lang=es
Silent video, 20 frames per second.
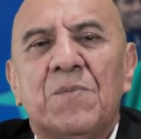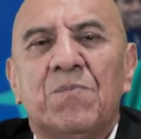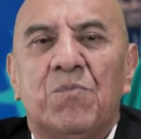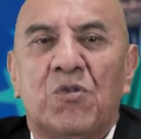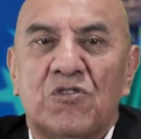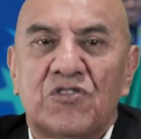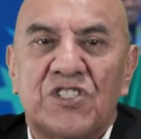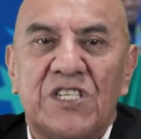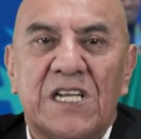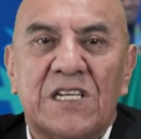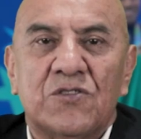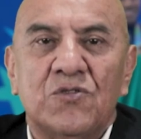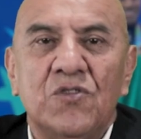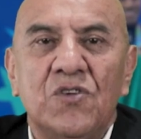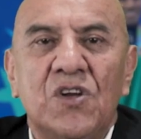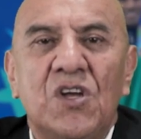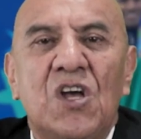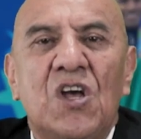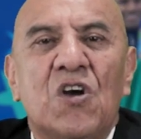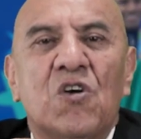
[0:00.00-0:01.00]
Por
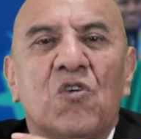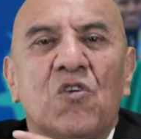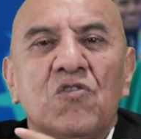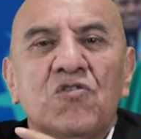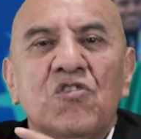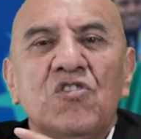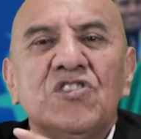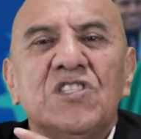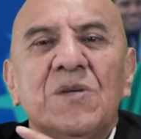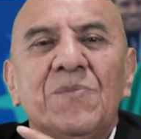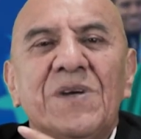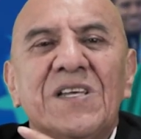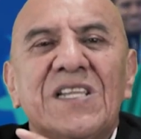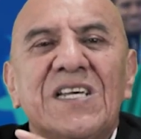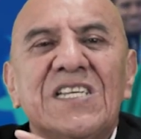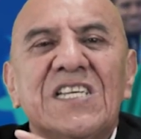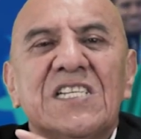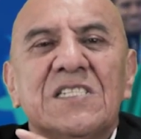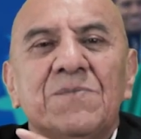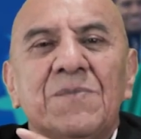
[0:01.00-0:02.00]
cierto, con 12
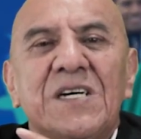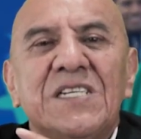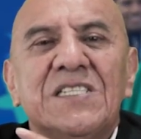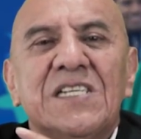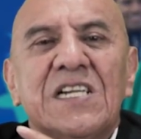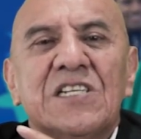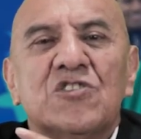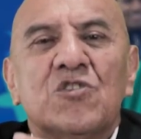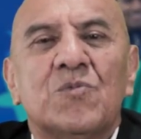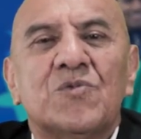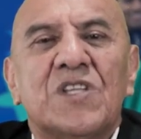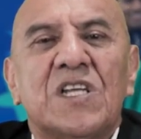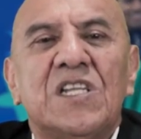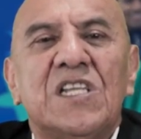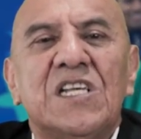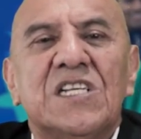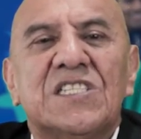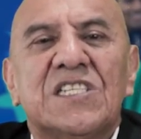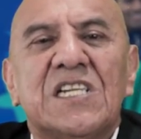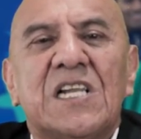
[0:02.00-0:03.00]
medallas más de las
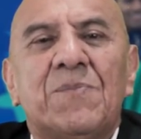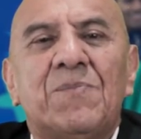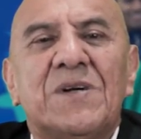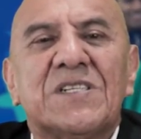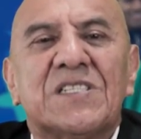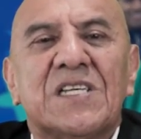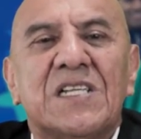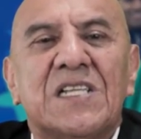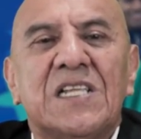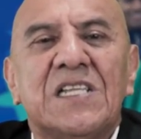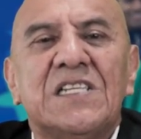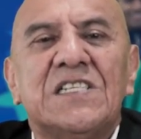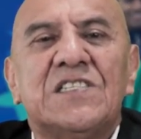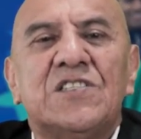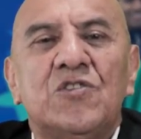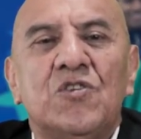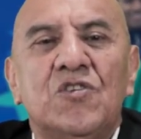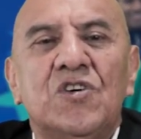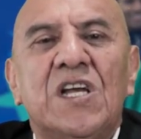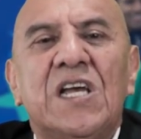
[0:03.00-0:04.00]
obtenidas en la pasada
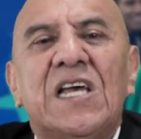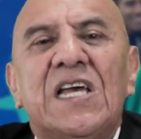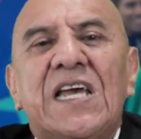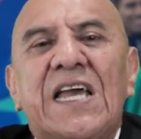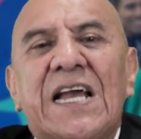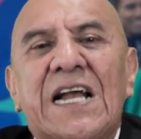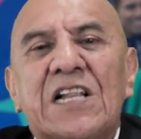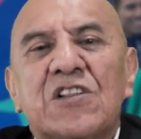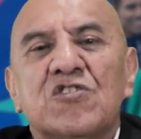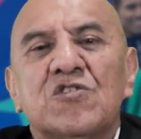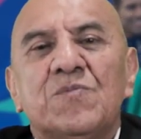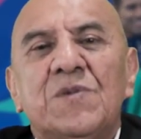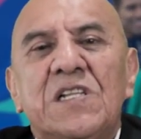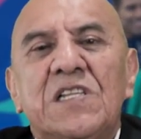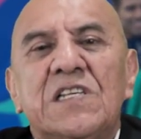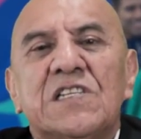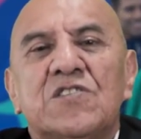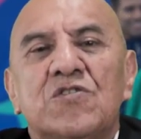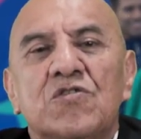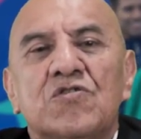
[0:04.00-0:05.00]
edición en el
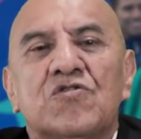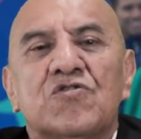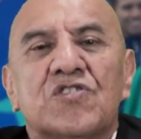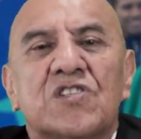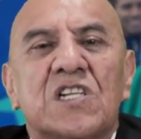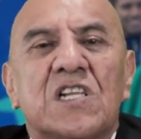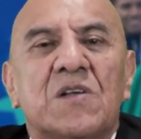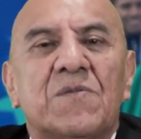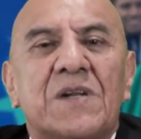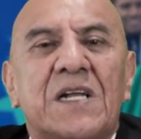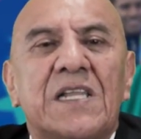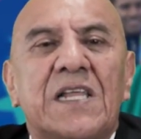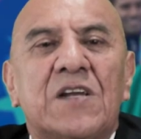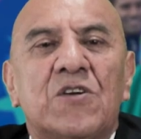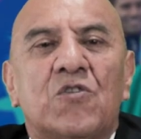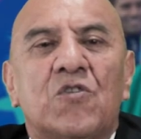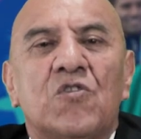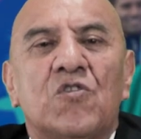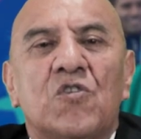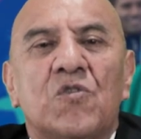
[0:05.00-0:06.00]
2018 celebrada
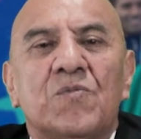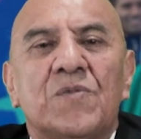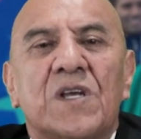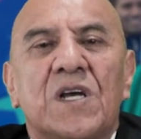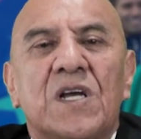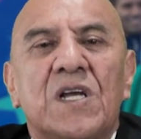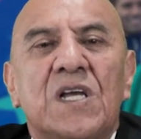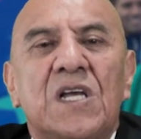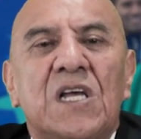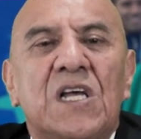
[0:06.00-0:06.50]
en Colombia.